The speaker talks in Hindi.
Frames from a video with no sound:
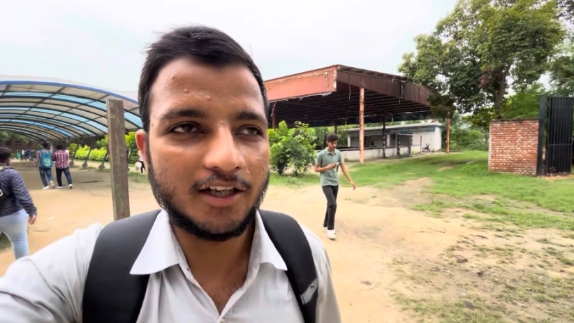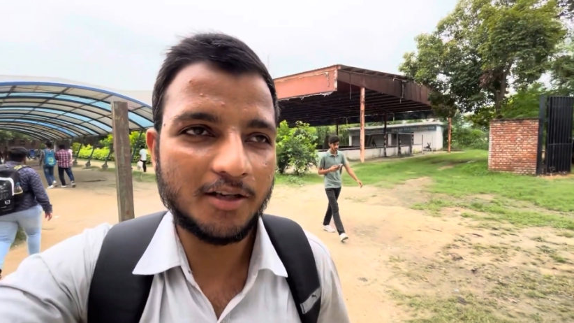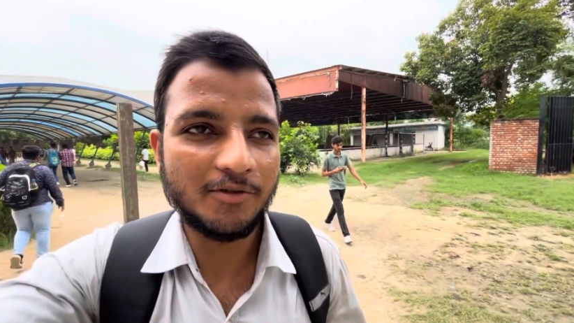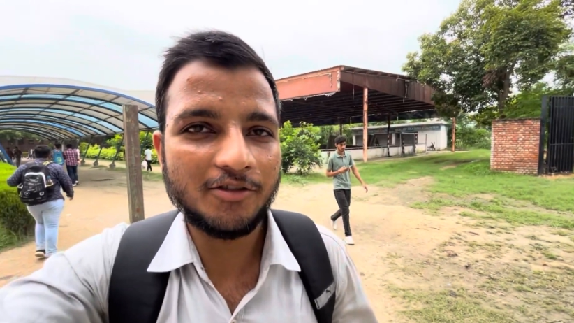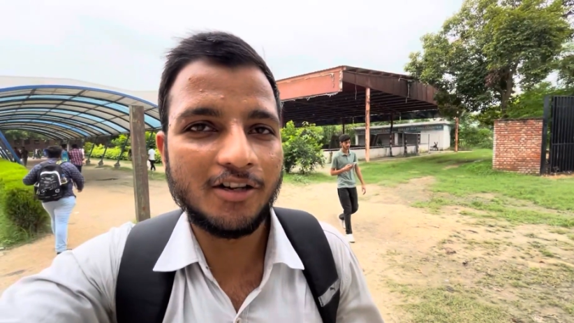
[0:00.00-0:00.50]

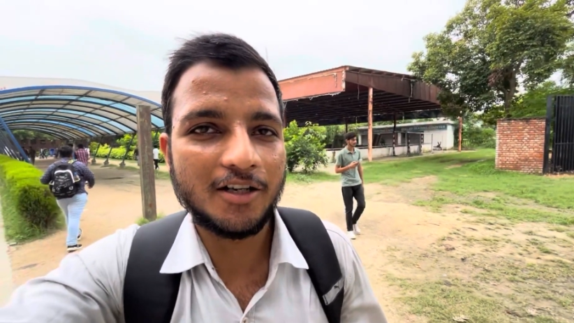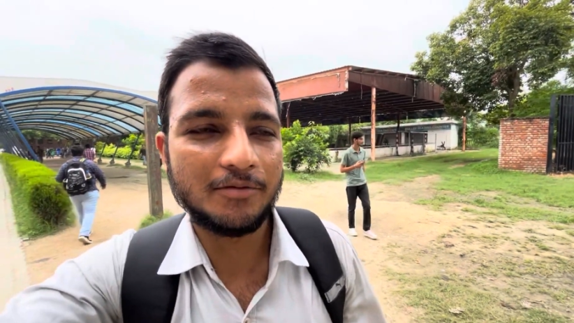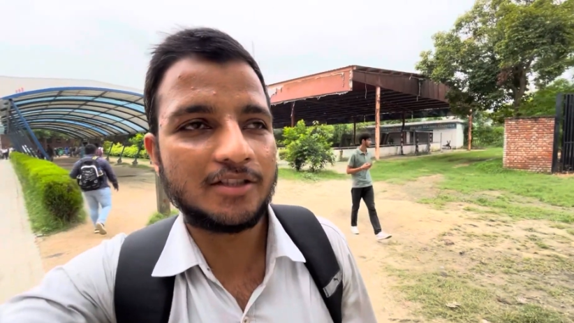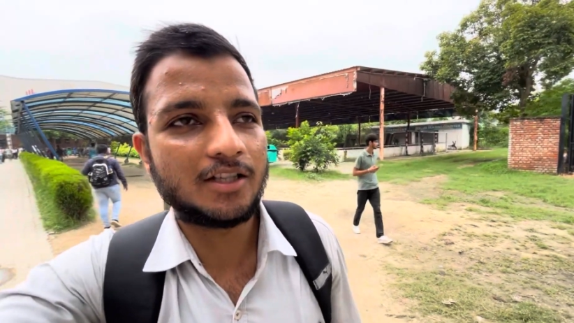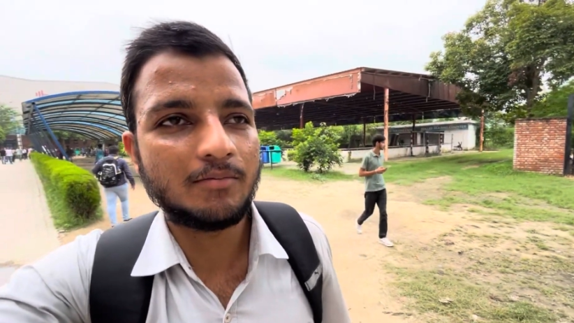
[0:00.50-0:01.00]
मैं क्यों आग
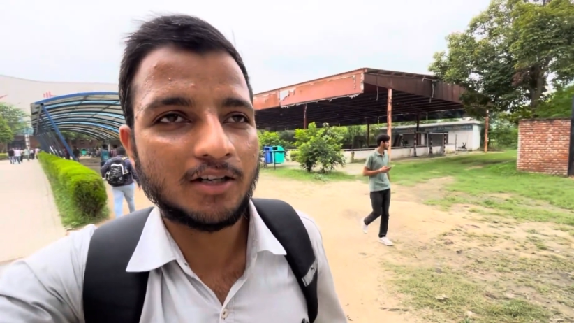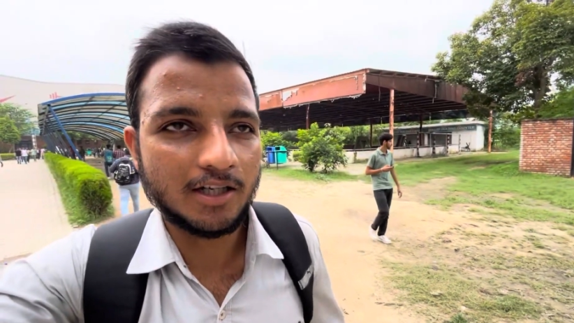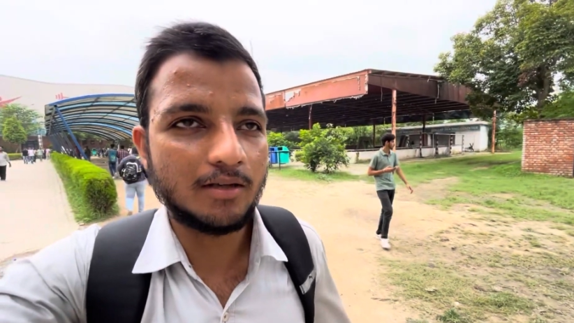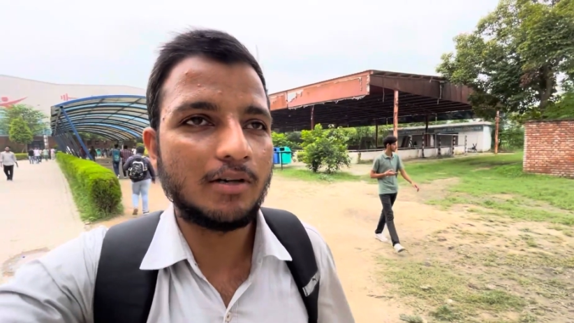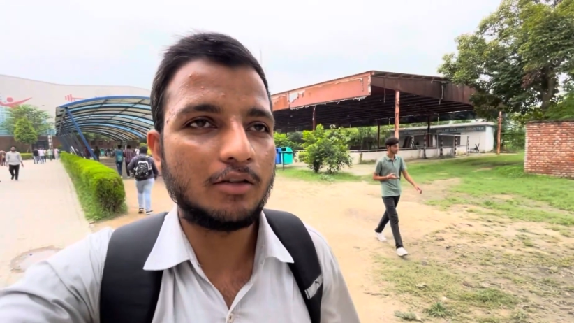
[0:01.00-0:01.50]
बच रही है मैं
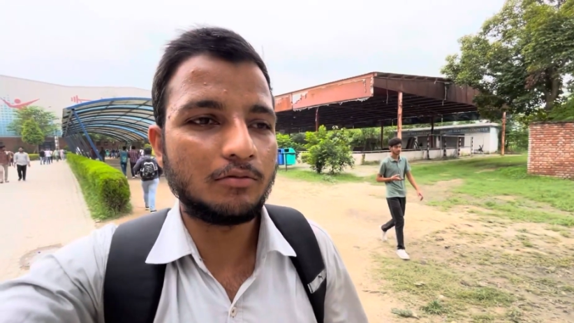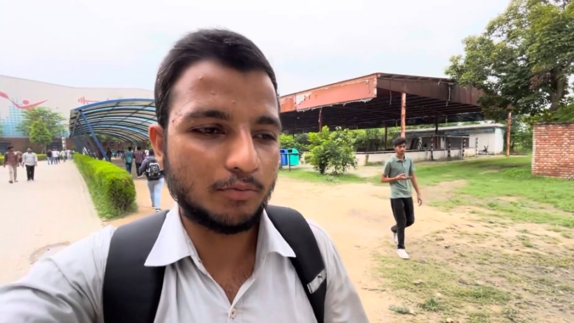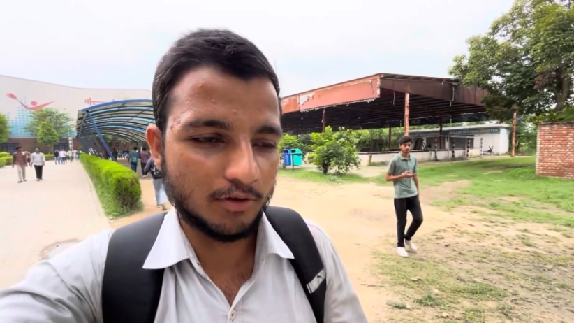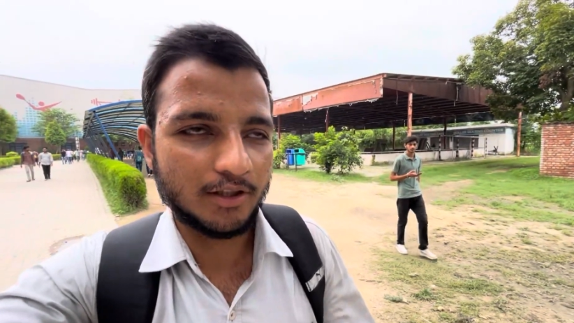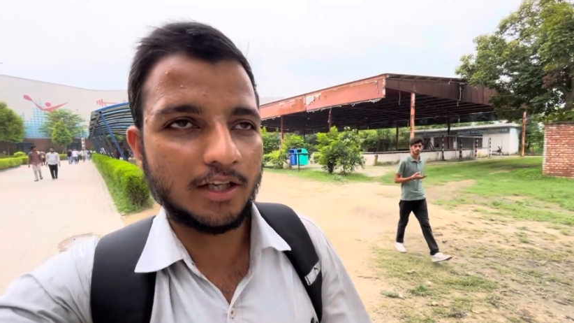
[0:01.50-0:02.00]
कहीं बैठूँ
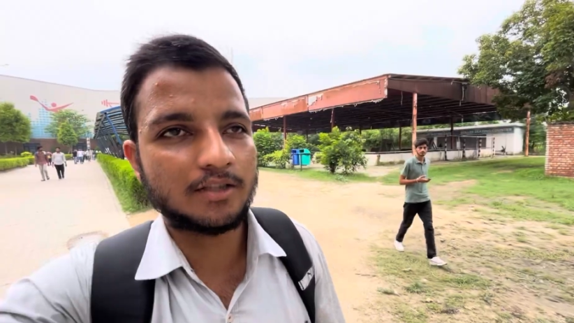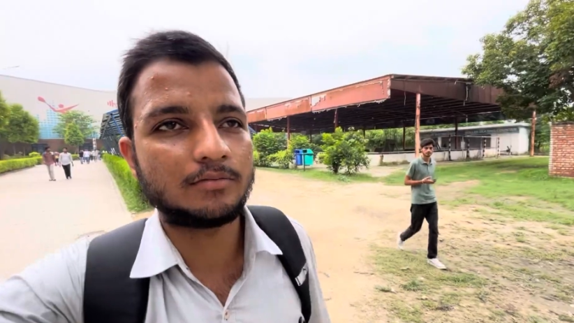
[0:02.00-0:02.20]
पूरी क्लास